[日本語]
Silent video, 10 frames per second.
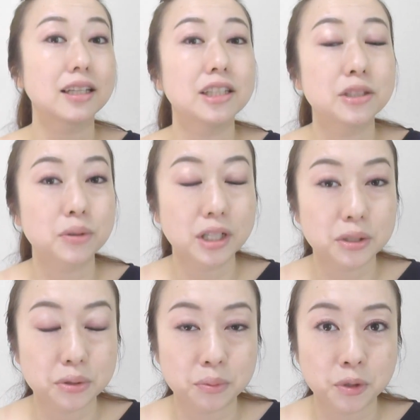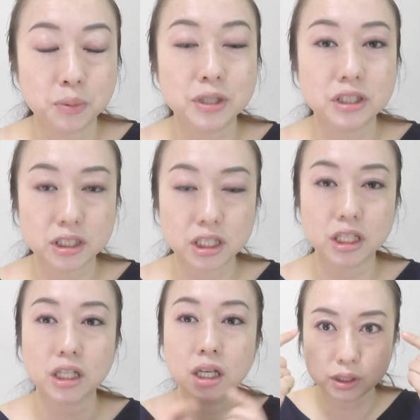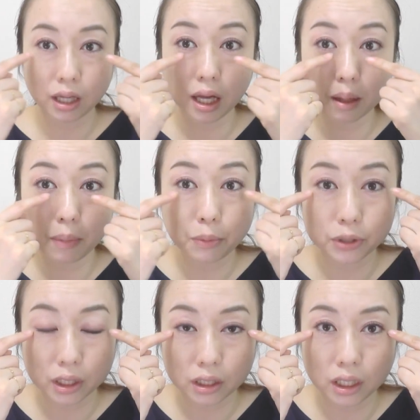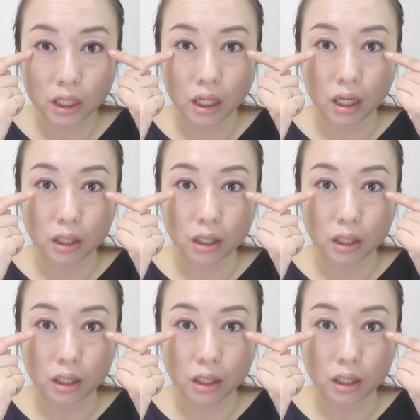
た印象になると思いますし下まぶたに